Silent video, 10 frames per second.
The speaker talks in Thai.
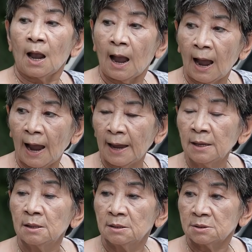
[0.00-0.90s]
ขาย
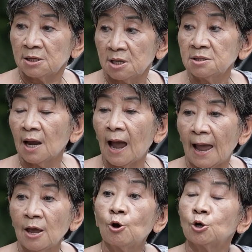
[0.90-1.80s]
แต่ฉันจะขา
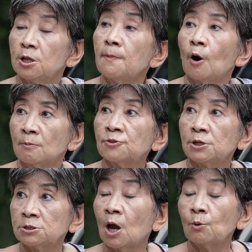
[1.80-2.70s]
ยให้คนที่พร้อม
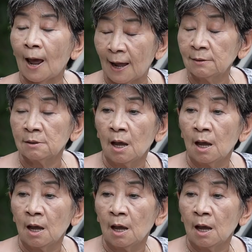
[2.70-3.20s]
ซื้อเท่านั้น